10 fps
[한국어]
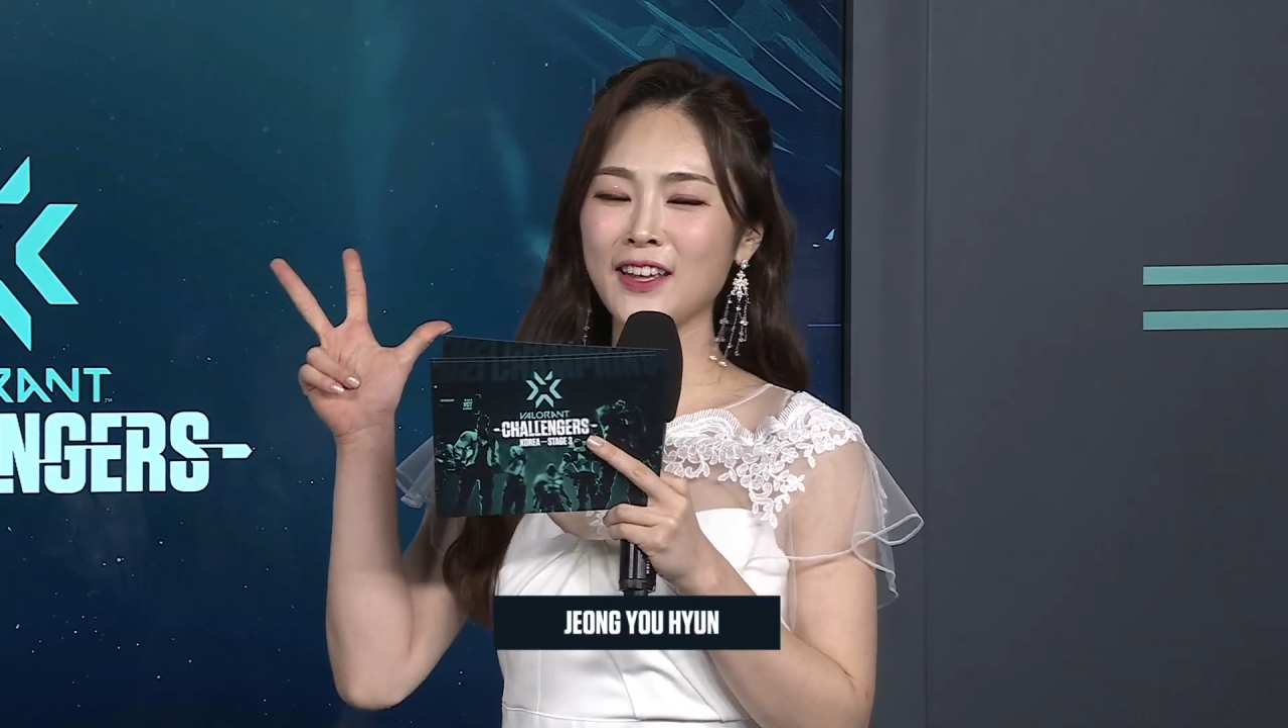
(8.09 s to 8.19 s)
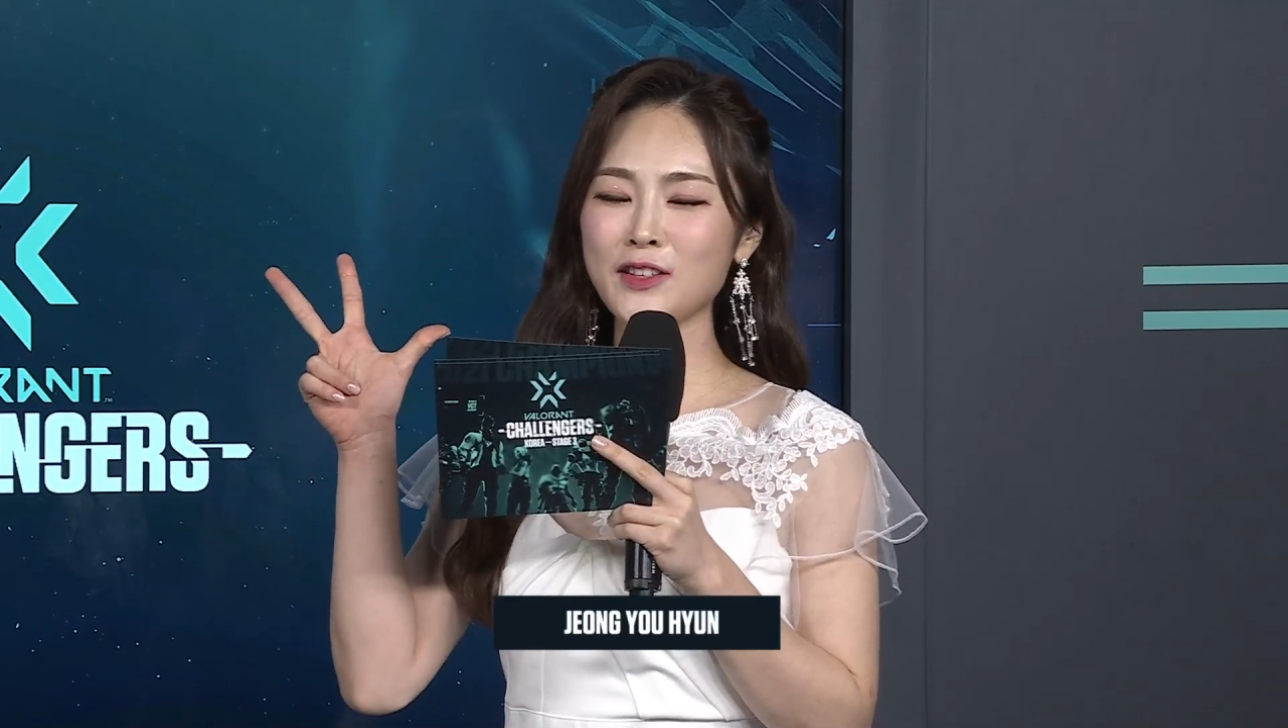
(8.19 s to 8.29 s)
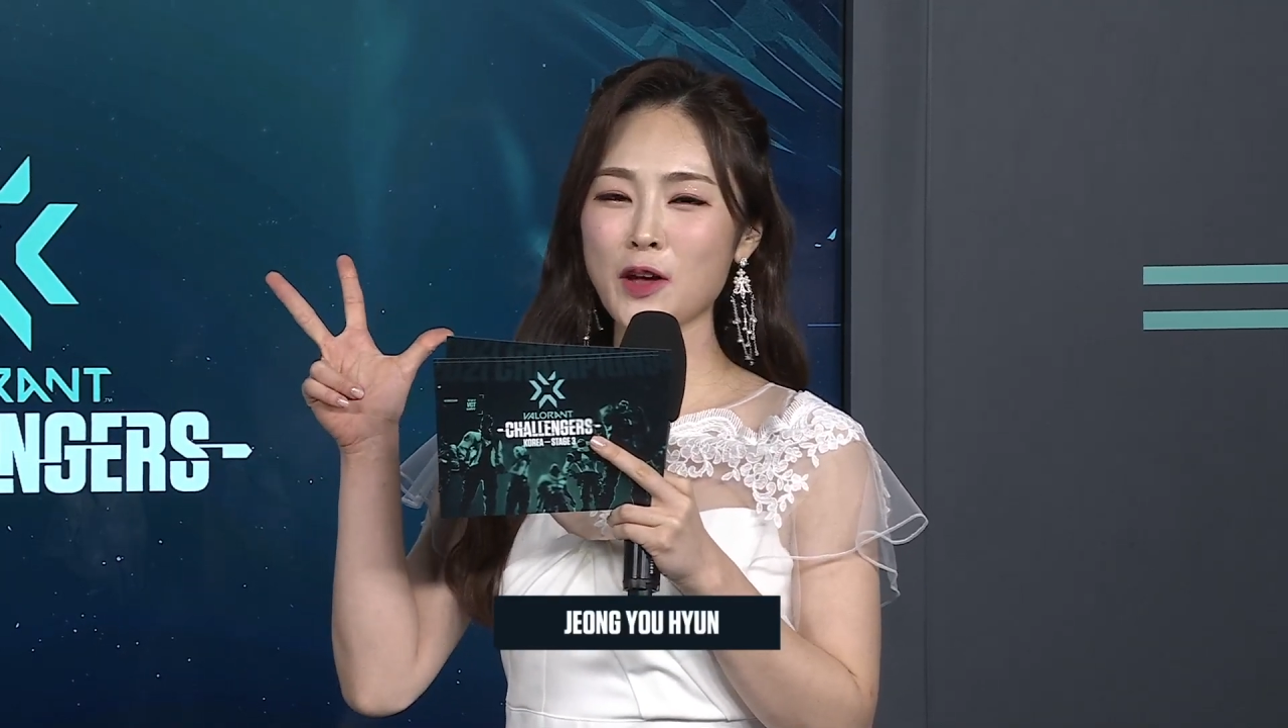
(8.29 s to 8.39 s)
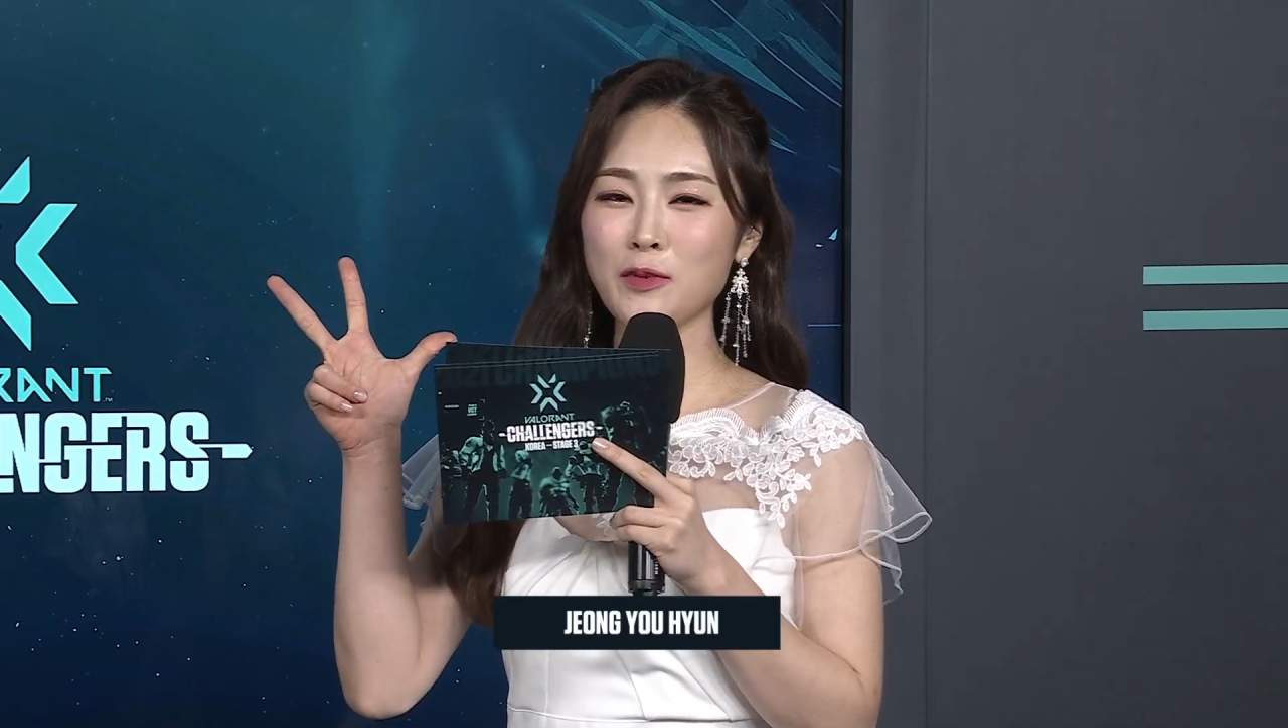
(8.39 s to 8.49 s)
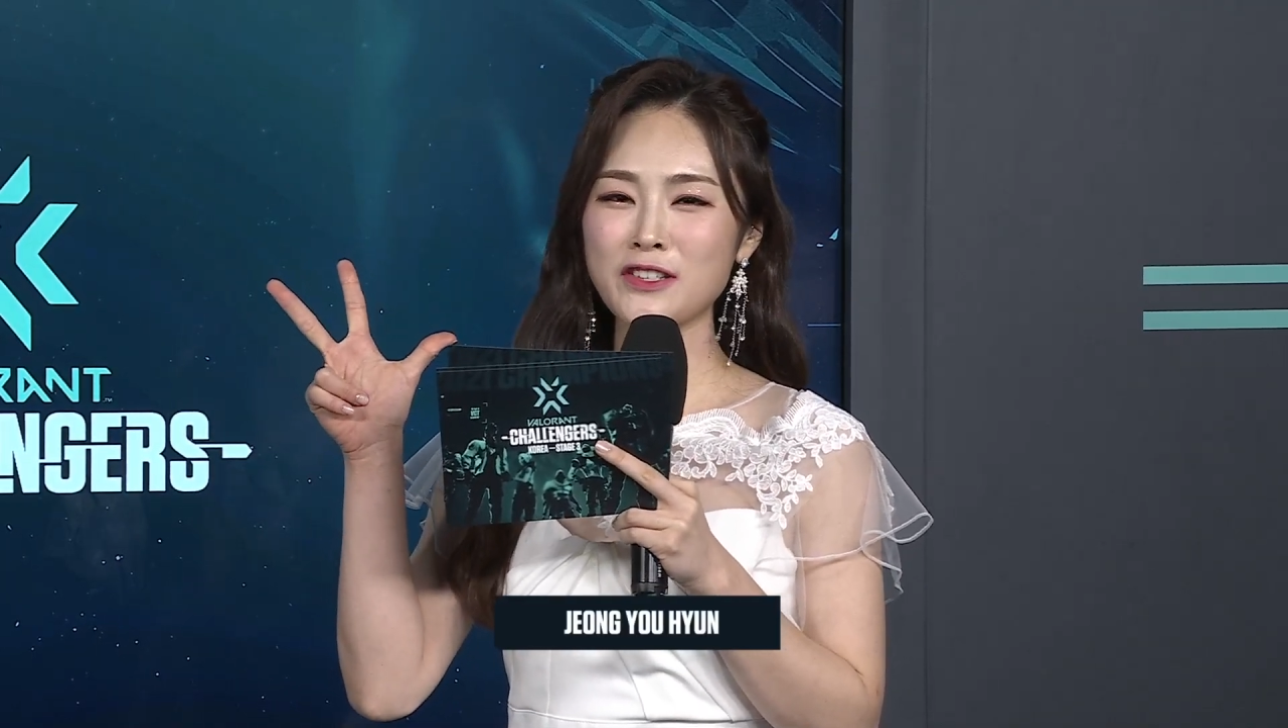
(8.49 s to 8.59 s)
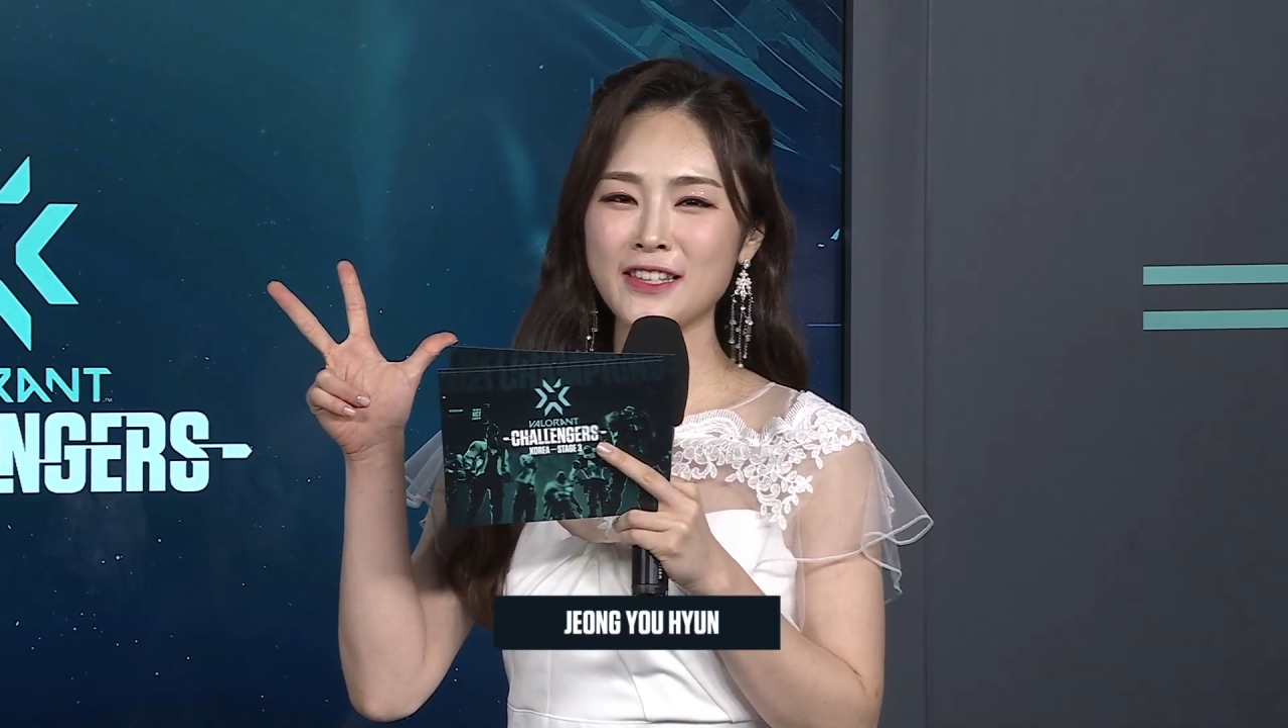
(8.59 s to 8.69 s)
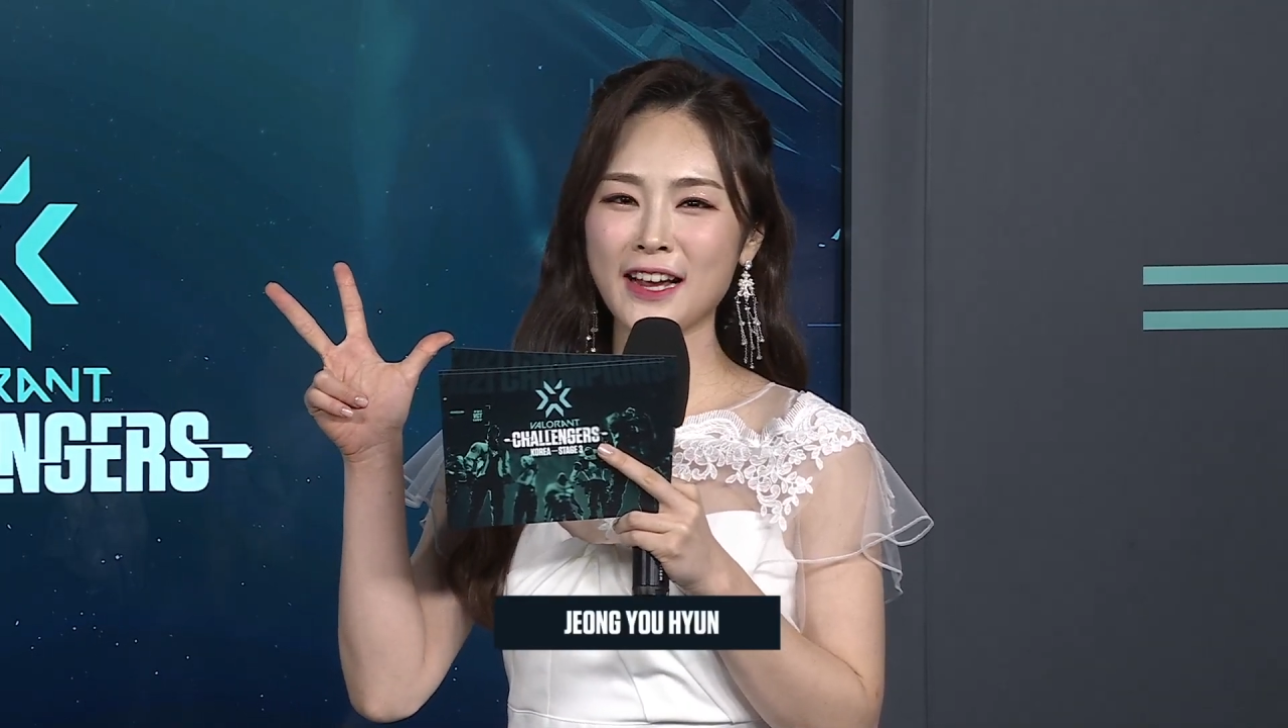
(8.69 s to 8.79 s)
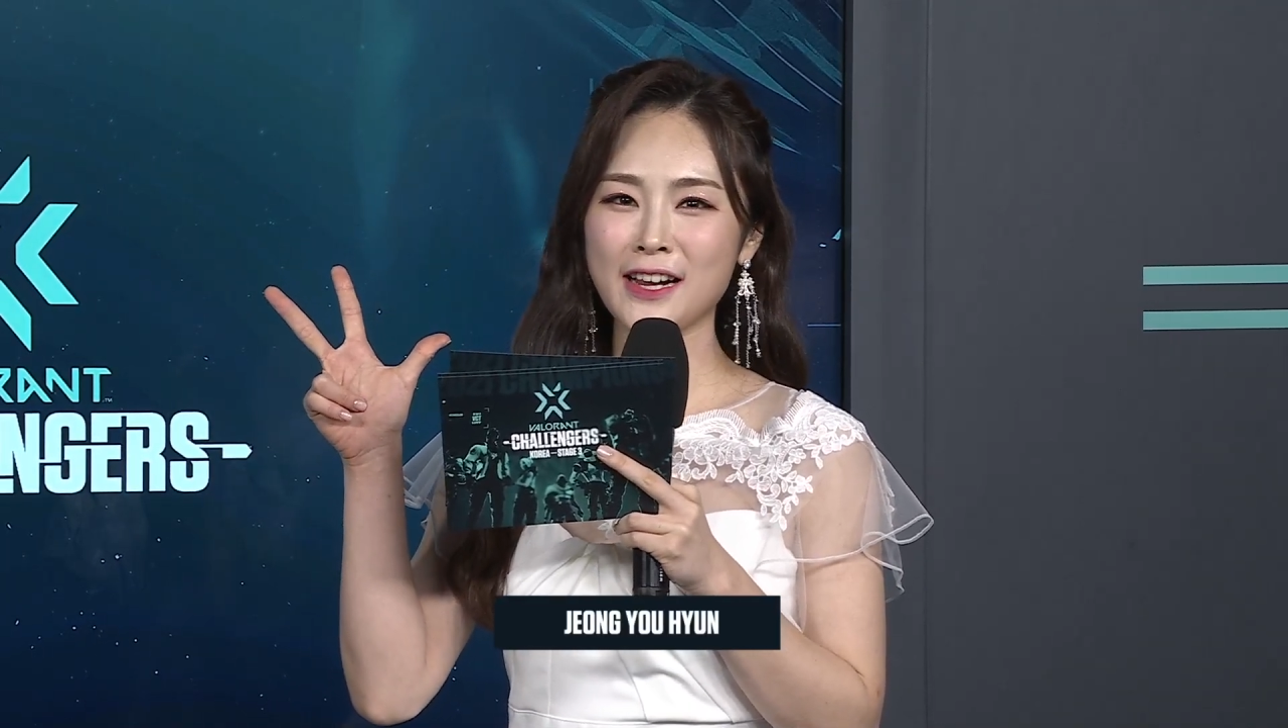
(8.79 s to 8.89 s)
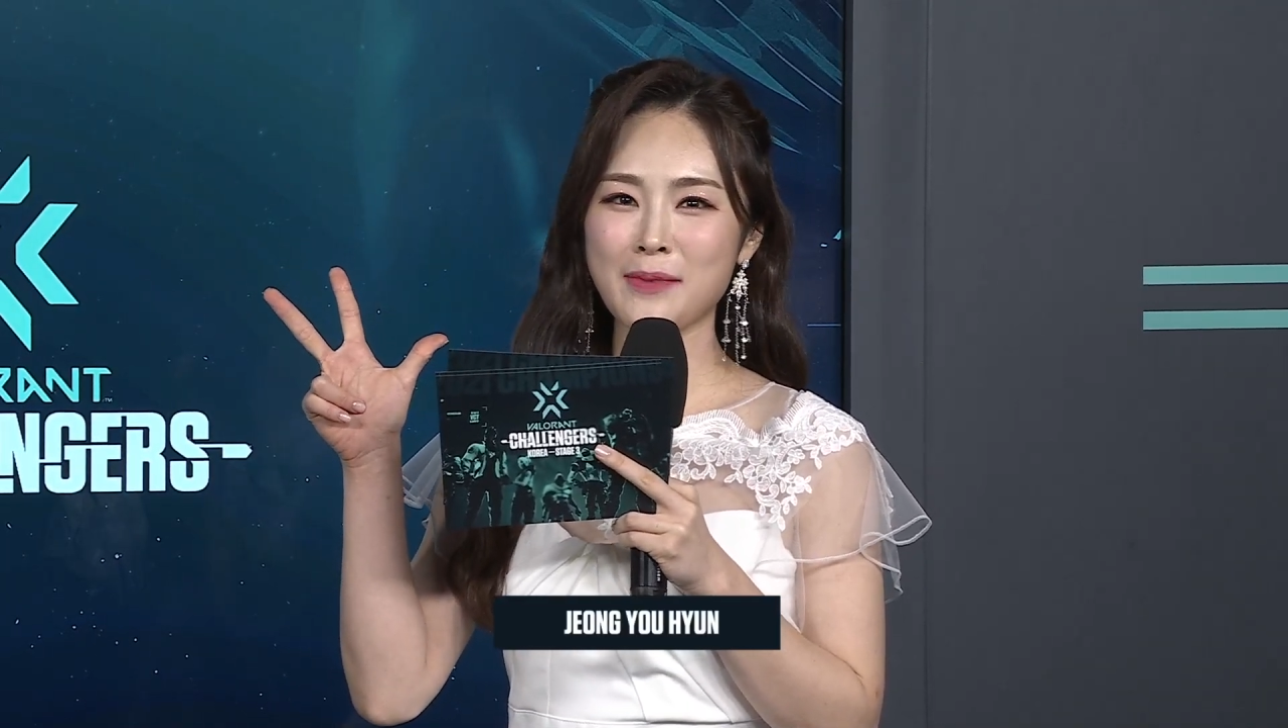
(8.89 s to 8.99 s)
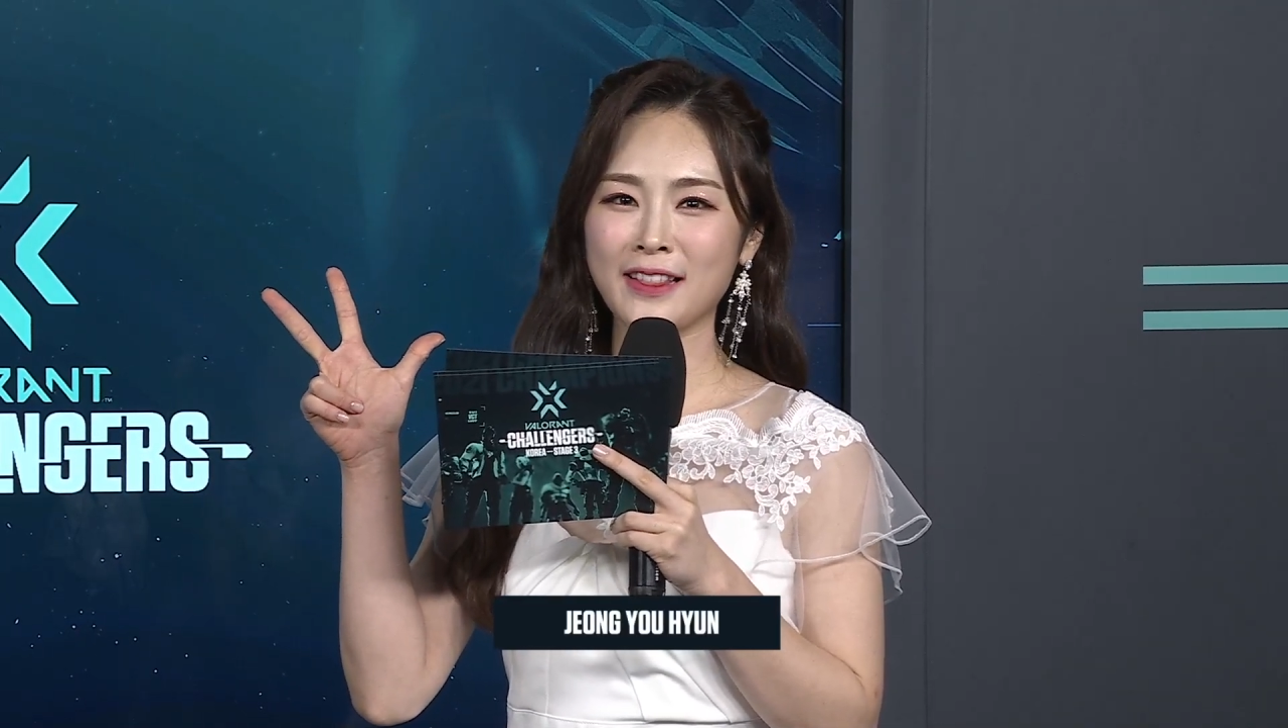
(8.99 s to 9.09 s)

인터뷰 진행을